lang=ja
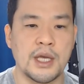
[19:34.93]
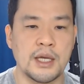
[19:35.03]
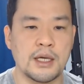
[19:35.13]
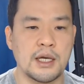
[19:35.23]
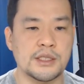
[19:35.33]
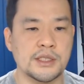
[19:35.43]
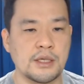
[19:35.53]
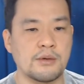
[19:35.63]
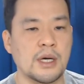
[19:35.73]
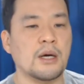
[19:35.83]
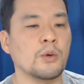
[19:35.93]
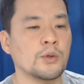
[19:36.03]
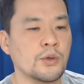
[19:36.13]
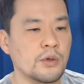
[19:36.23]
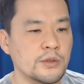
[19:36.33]
変換したのは
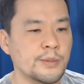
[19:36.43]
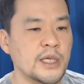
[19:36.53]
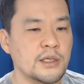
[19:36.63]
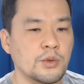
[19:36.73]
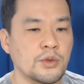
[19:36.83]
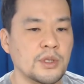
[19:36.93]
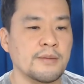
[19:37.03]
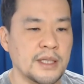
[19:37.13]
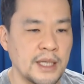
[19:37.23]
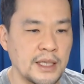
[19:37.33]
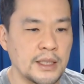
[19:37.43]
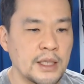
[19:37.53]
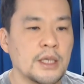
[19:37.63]
驚くべきことではない。